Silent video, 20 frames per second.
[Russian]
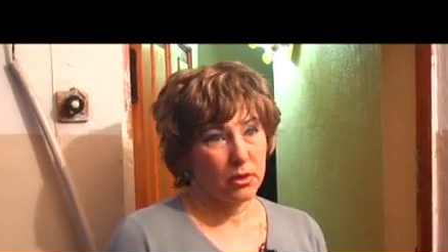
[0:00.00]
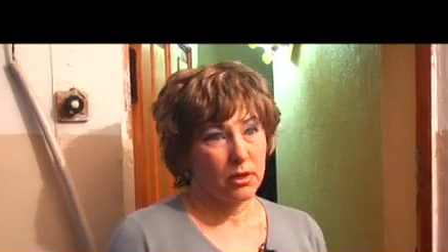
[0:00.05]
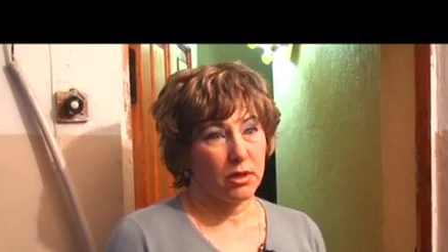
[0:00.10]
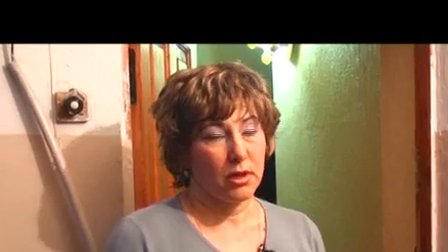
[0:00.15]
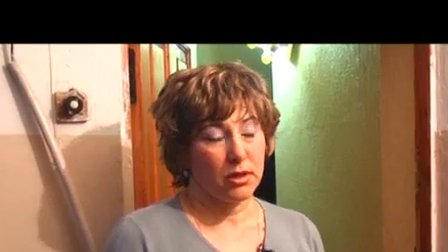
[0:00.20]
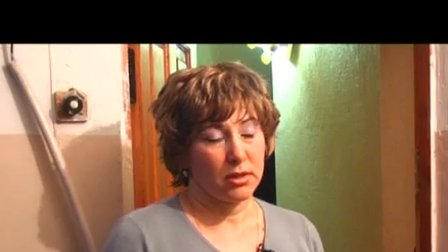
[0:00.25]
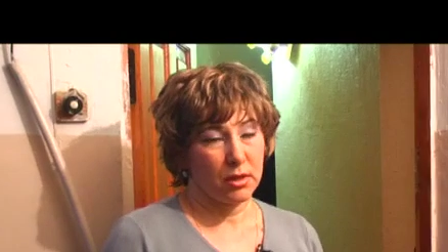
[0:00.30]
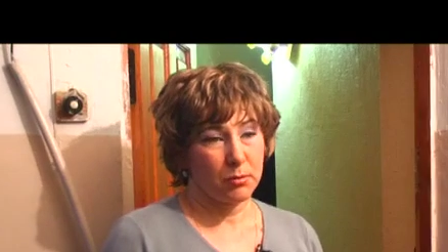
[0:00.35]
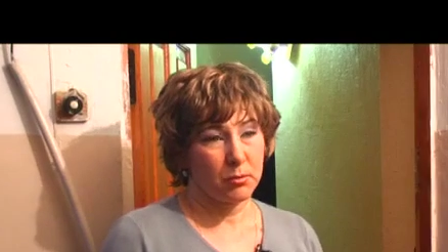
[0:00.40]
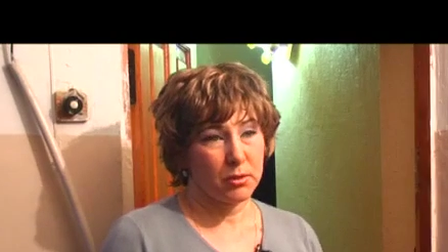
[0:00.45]

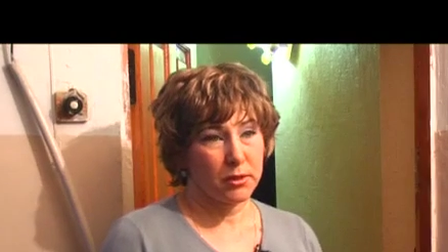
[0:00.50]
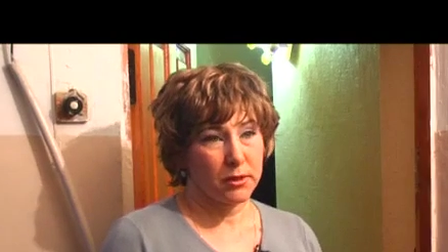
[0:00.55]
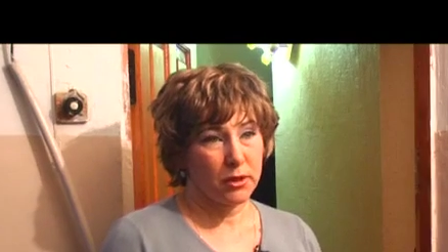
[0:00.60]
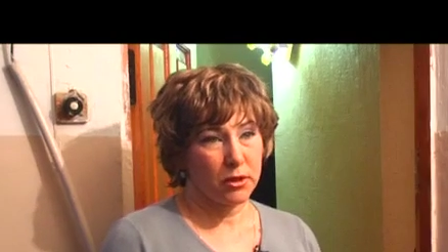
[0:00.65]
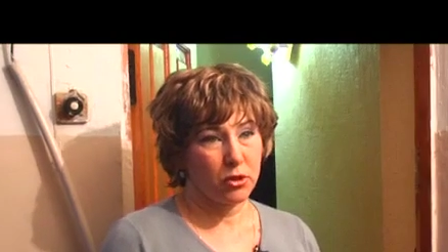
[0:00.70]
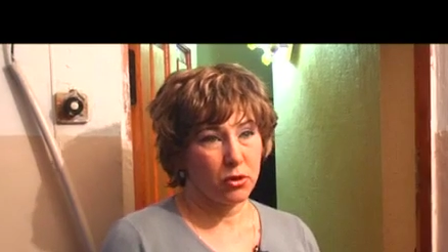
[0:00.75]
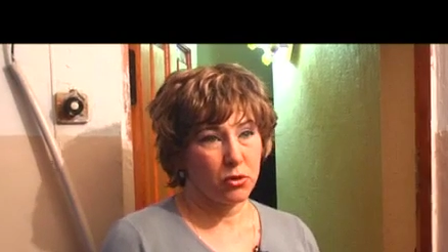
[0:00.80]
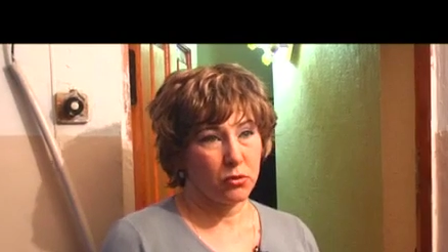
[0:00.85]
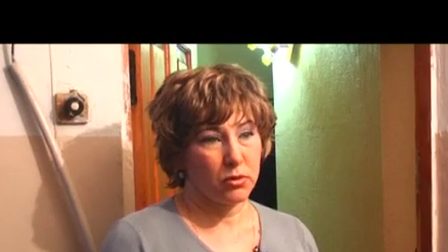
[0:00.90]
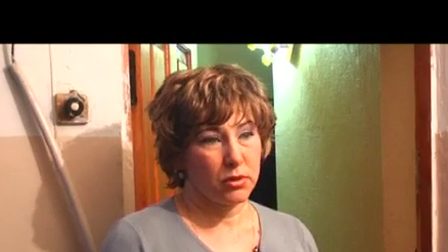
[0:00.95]
хотя бы
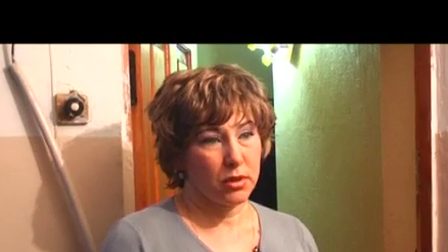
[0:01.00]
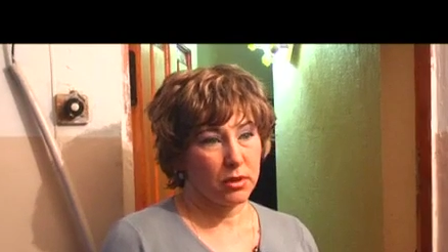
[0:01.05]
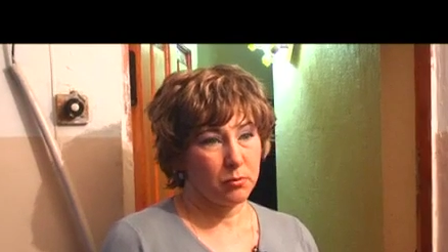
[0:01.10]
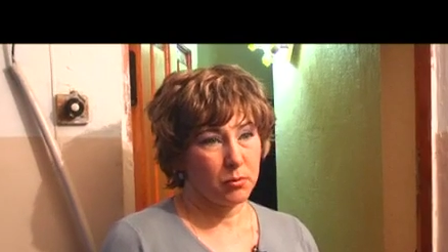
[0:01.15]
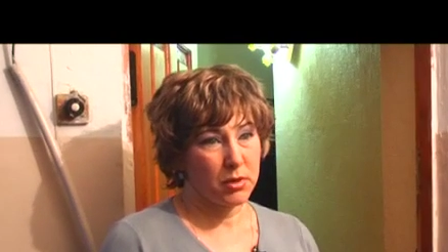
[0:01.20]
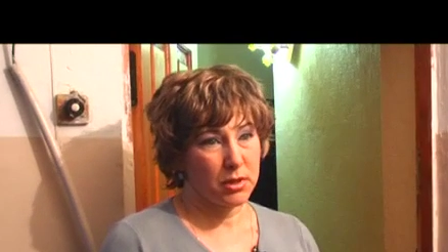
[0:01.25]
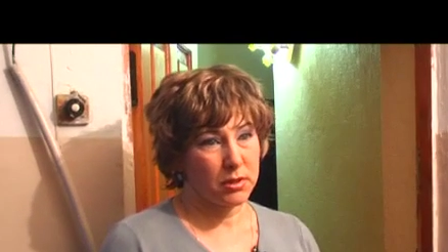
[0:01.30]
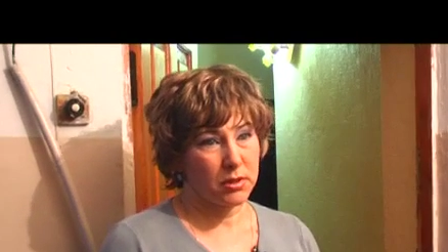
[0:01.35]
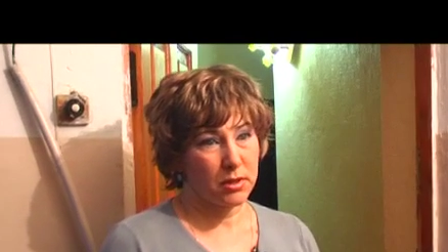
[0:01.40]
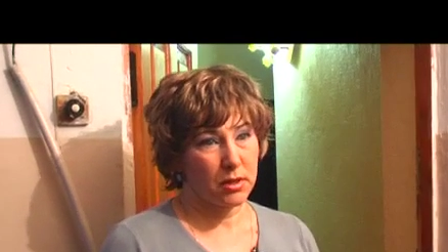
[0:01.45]
за счет
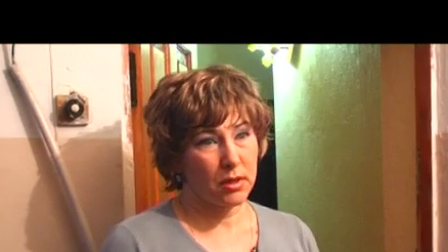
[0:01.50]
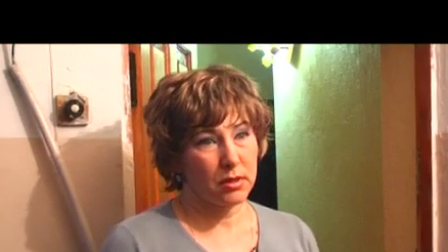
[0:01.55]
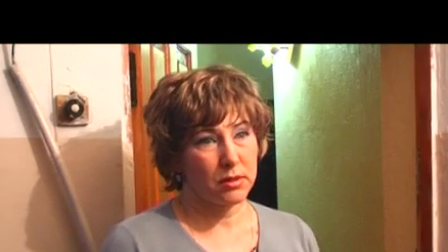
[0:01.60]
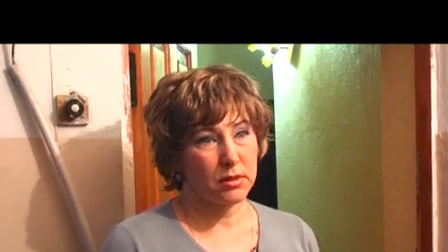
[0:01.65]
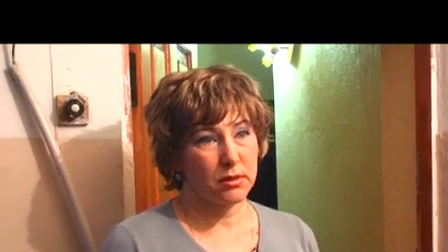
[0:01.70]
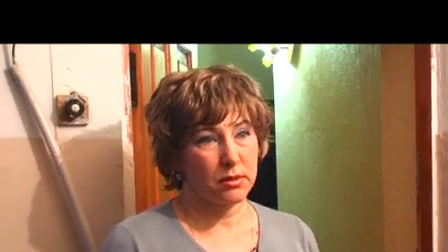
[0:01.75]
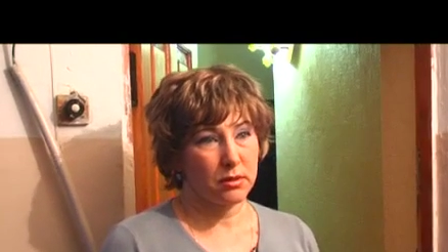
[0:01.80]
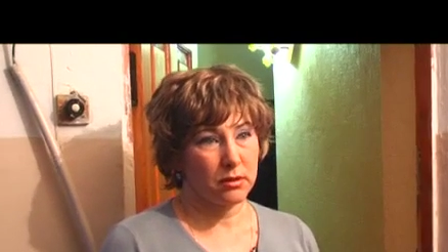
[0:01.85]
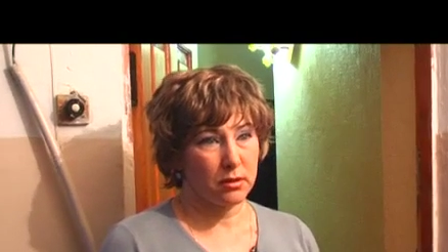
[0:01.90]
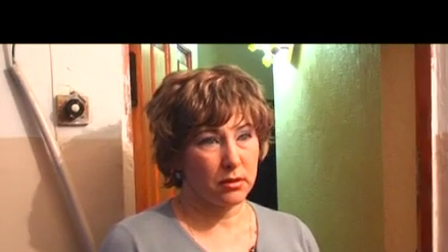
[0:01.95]

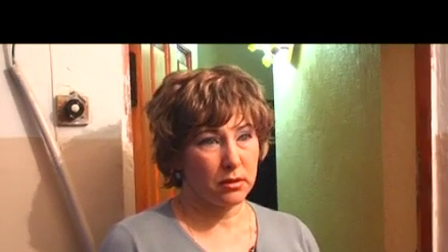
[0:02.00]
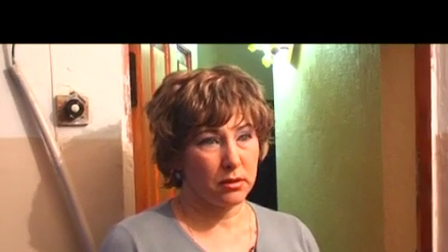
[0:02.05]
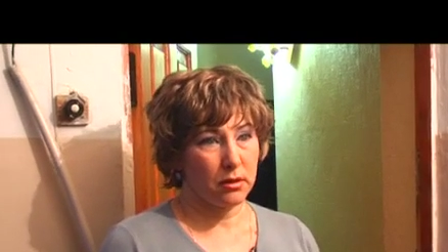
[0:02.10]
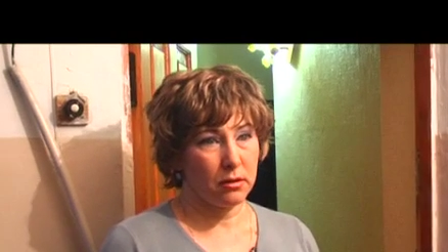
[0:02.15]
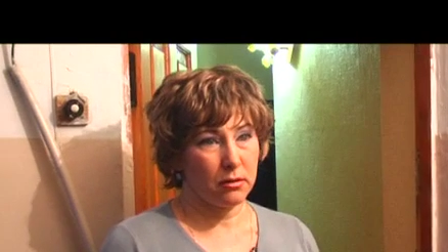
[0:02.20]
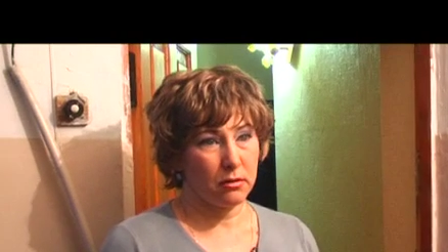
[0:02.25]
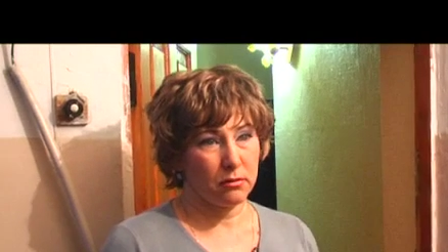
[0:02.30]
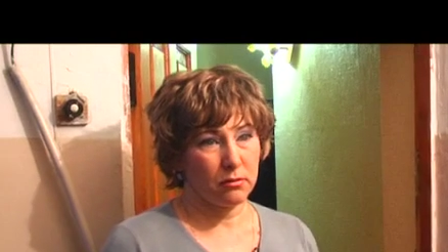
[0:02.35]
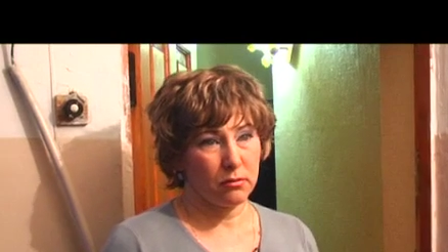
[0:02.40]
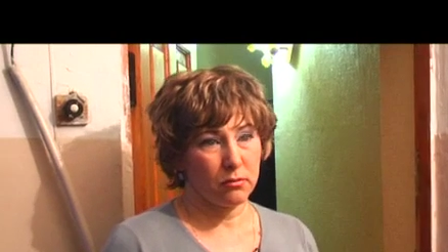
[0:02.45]
администрации
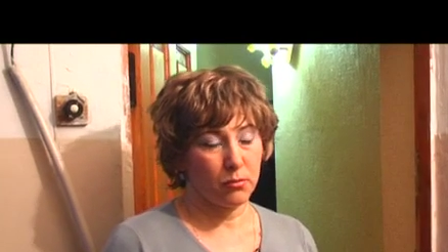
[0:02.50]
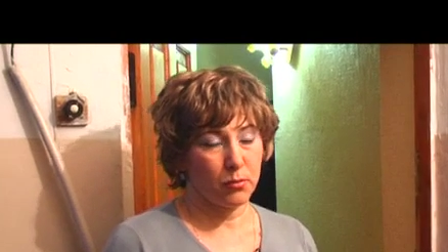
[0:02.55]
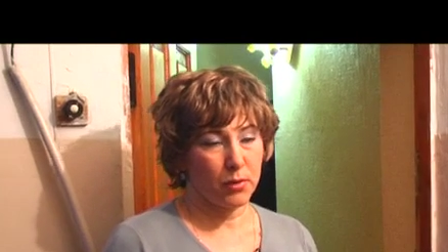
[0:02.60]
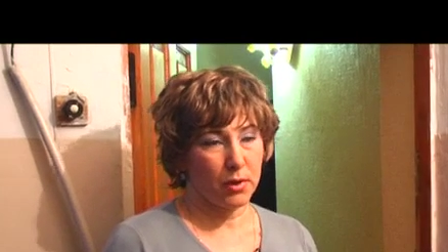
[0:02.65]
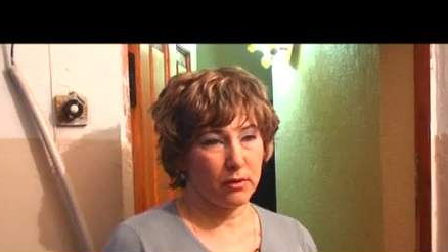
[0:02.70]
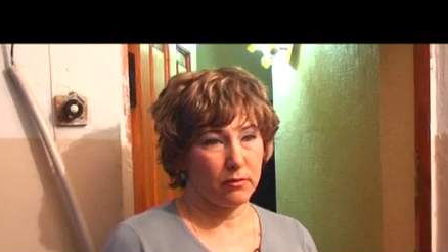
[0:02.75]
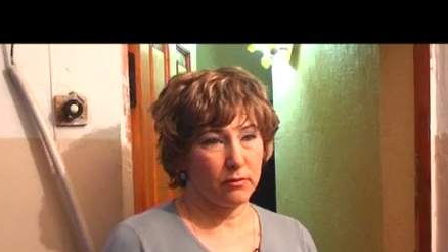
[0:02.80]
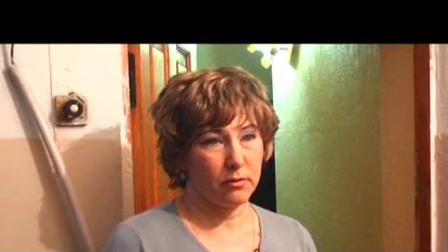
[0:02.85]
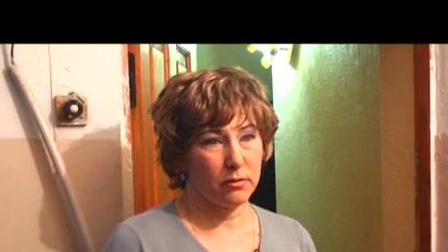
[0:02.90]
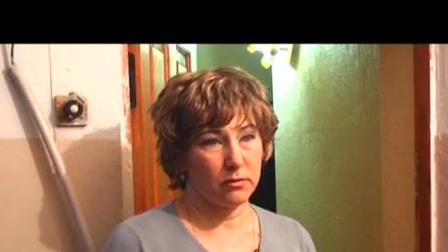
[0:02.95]
или
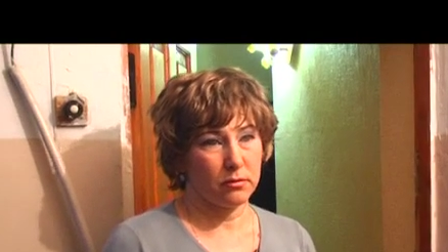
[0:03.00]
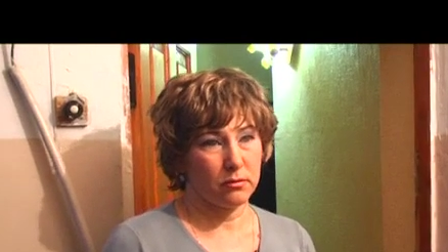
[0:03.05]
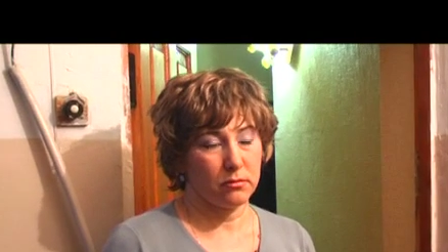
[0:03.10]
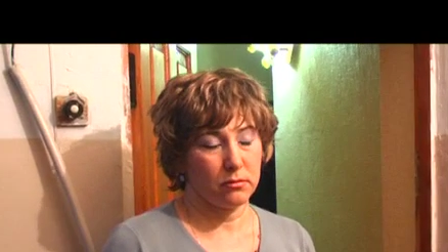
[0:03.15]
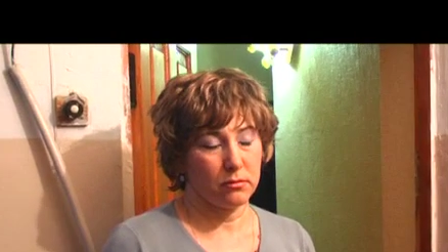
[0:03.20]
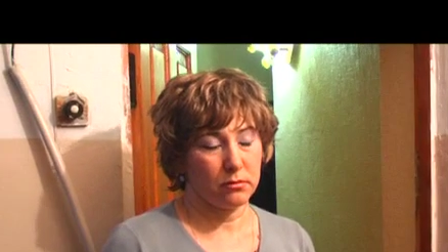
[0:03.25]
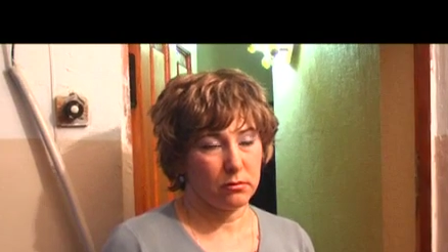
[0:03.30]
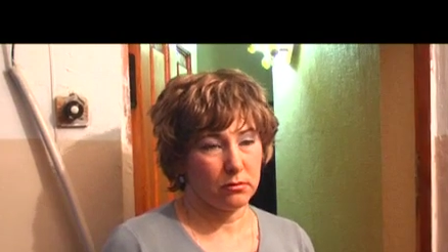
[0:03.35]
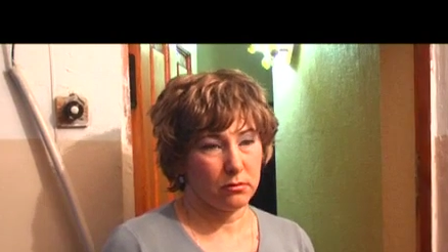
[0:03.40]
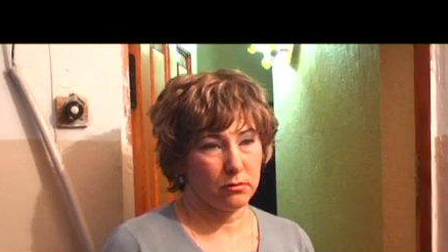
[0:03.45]
управля...
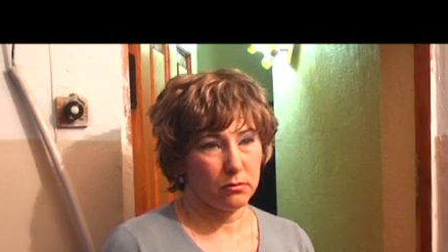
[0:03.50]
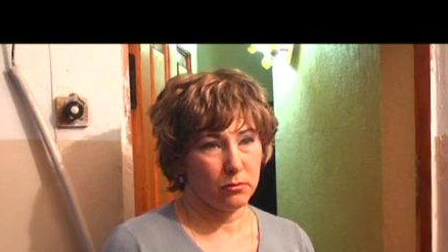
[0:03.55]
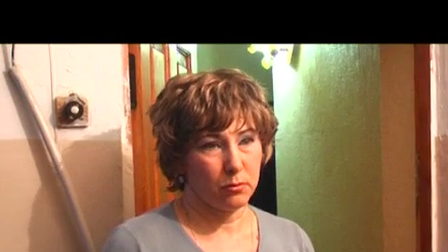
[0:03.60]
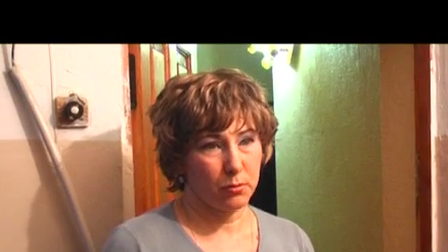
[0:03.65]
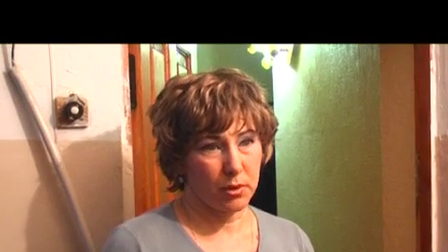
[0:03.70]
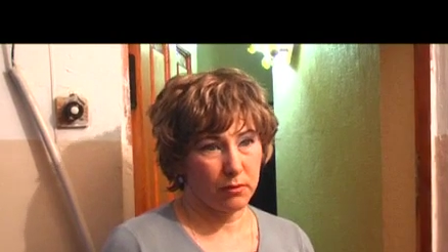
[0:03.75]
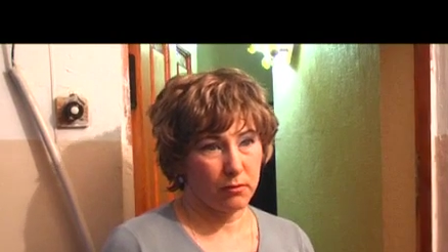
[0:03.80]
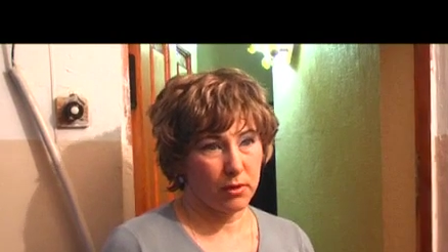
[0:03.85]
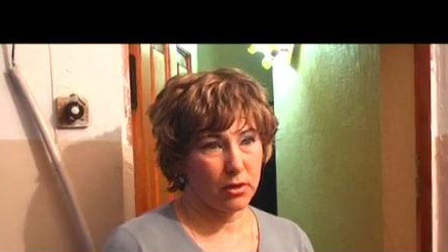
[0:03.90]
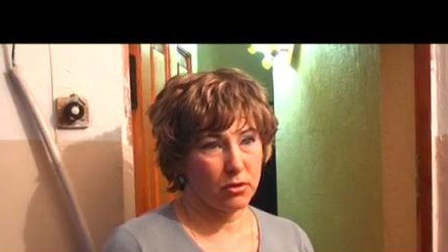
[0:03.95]

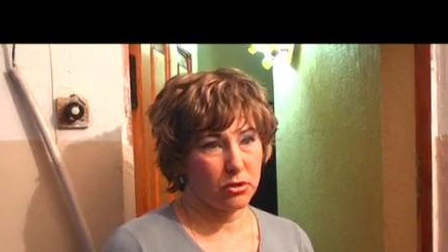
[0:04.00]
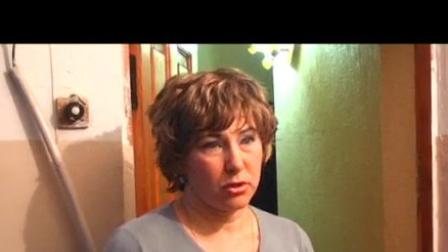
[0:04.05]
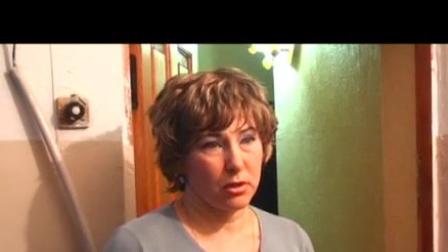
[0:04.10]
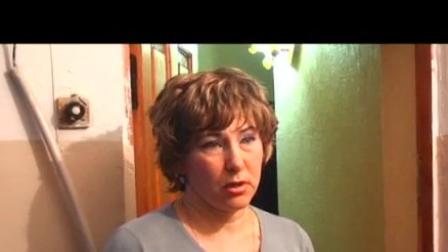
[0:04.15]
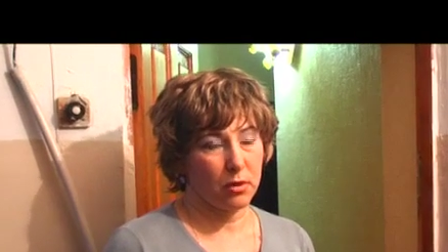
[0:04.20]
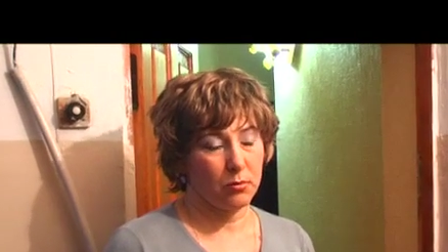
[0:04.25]
управляющей